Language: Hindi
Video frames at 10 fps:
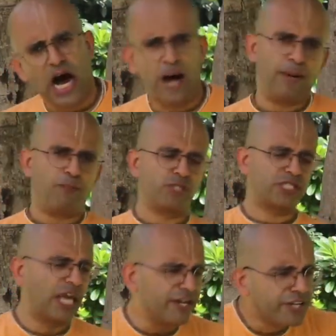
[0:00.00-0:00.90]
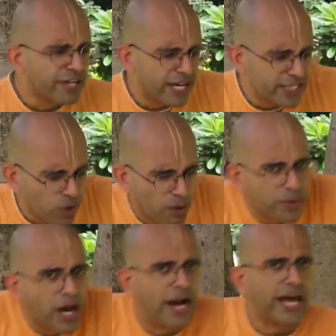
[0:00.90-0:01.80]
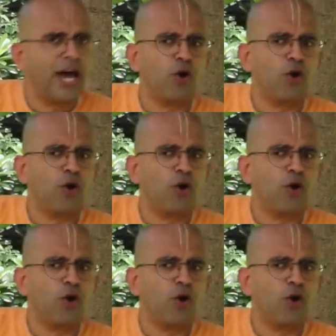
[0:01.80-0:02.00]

अब आप पूछ सकते हैं ठीक है जी ओलंपियाड है